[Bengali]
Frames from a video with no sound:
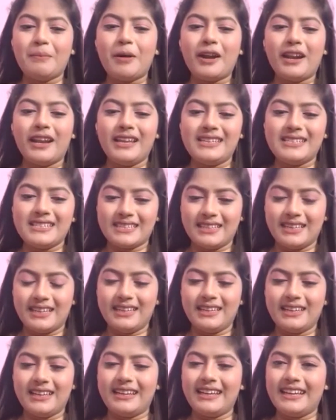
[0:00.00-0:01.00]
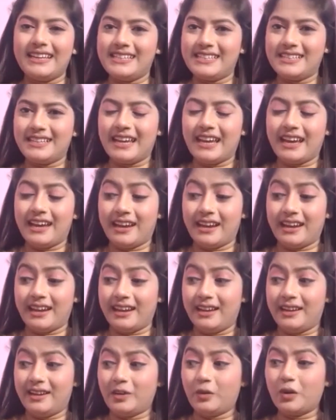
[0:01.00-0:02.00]
পরে যেদিন
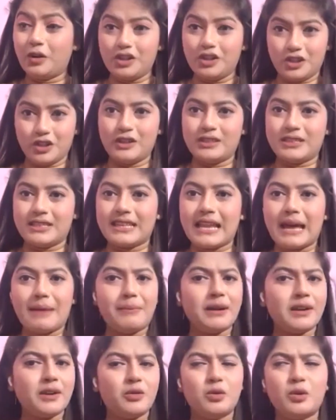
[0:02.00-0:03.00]
অডিশন যেদিন আমার